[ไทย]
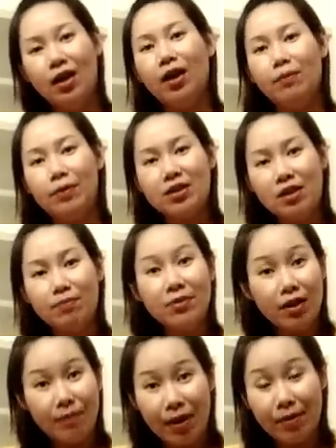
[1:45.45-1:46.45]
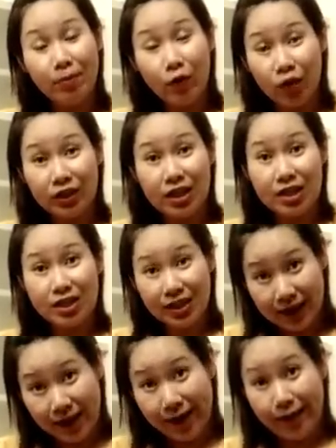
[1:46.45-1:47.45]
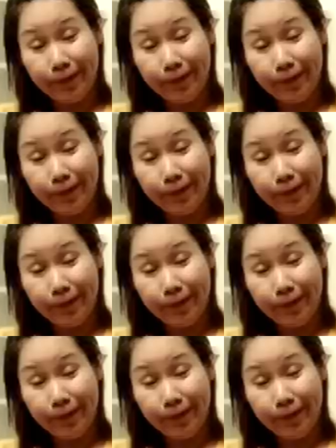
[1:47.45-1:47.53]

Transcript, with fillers: อประจำเดือนมาไม่ปกติคืออะไร